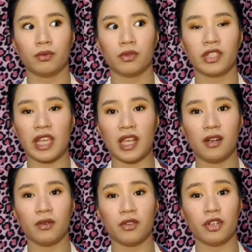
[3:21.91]
sale
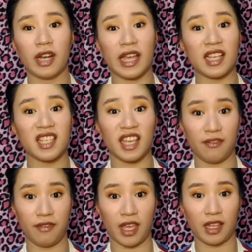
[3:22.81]
nung July
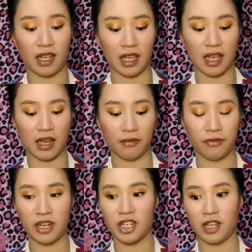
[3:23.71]
7. Kaya
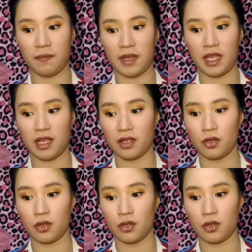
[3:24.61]
free shipping.